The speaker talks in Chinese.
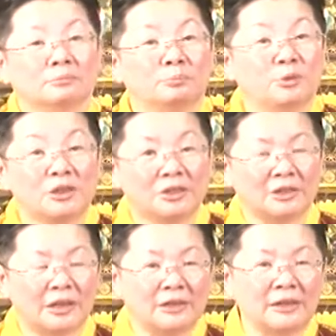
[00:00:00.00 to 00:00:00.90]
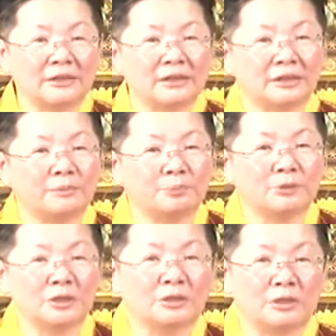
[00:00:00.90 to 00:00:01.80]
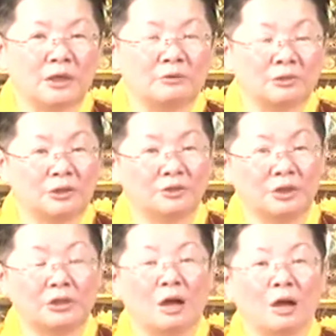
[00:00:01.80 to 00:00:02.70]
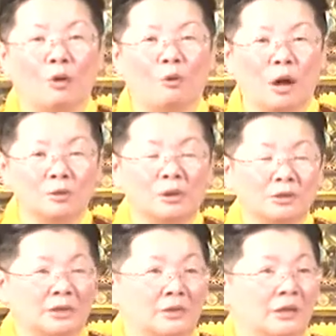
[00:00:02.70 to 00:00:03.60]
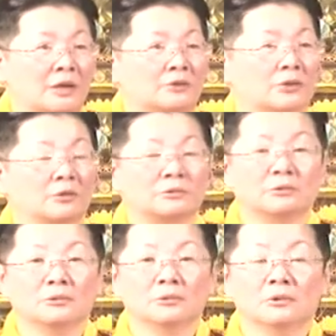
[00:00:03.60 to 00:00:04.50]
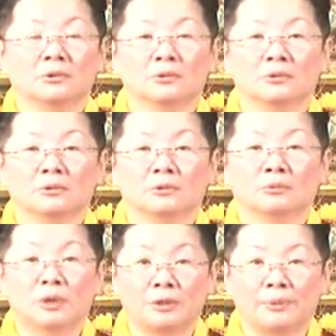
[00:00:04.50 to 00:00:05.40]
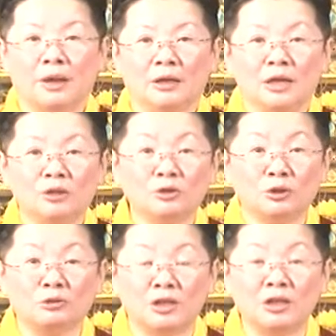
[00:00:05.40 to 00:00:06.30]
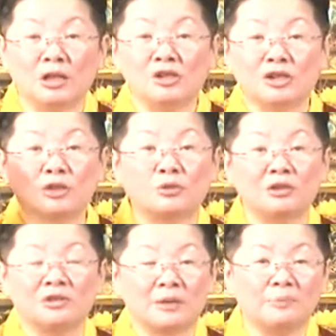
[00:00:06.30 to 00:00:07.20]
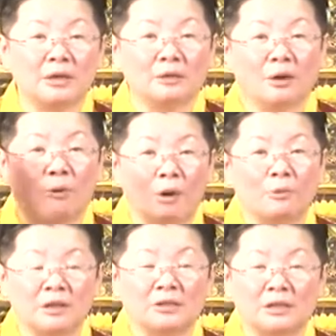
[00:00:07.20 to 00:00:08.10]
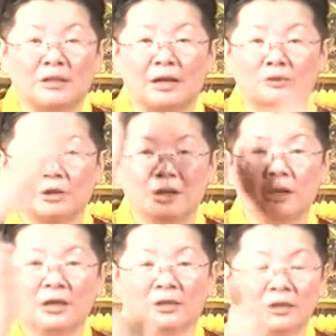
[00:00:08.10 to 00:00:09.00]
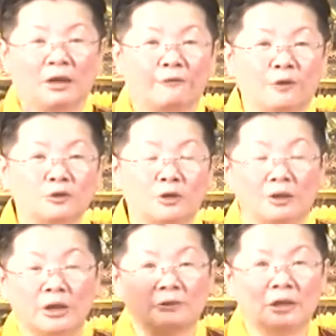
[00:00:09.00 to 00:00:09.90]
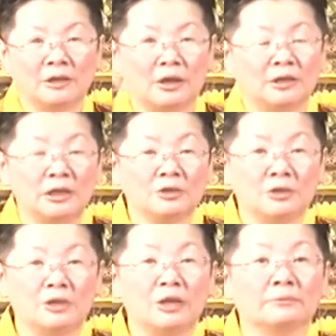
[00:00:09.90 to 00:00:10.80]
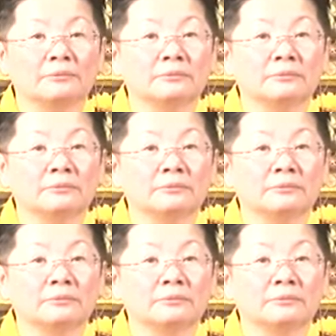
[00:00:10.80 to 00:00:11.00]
不是只能雷上市，不是只能国际学校，华光子藤大学。为什么？一九九七年，师尊任命华光贤大学，要佛学院，要医学院，